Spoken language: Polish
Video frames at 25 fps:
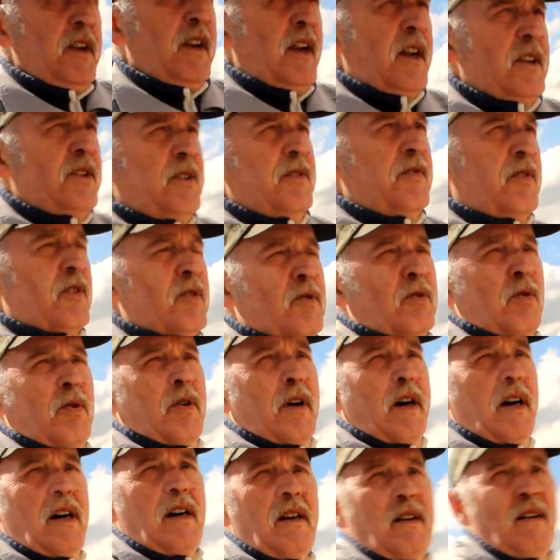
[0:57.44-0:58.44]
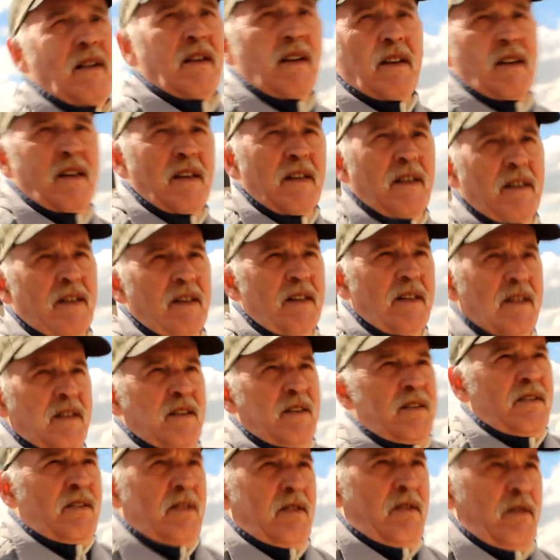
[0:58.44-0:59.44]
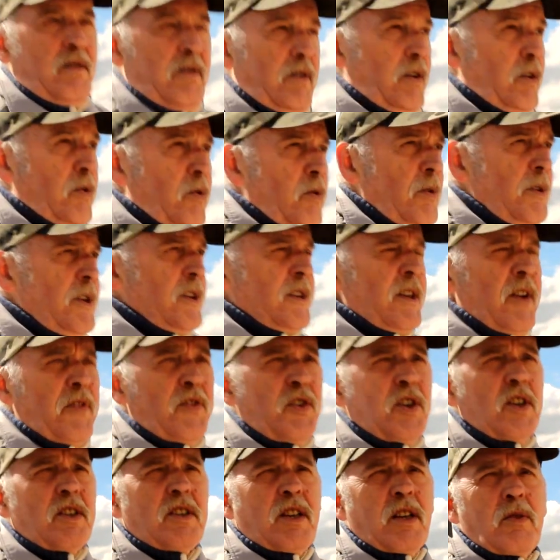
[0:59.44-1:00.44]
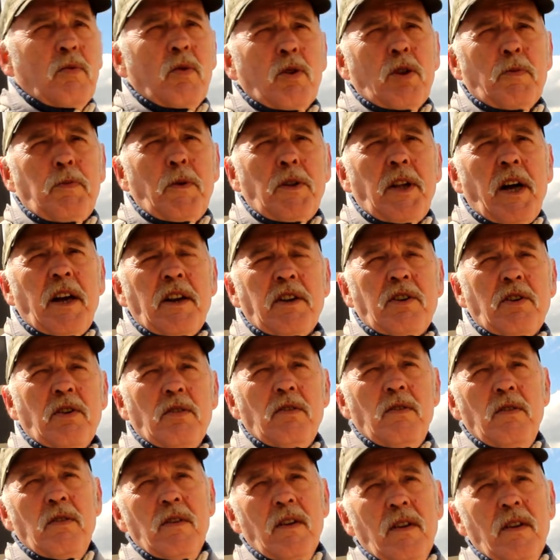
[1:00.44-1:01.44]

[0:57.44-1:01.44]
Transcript: nie radzi w ogóle. A w jakim temacie sobie nie radzi? Ogólnie ze wszystkim, gospodarczo.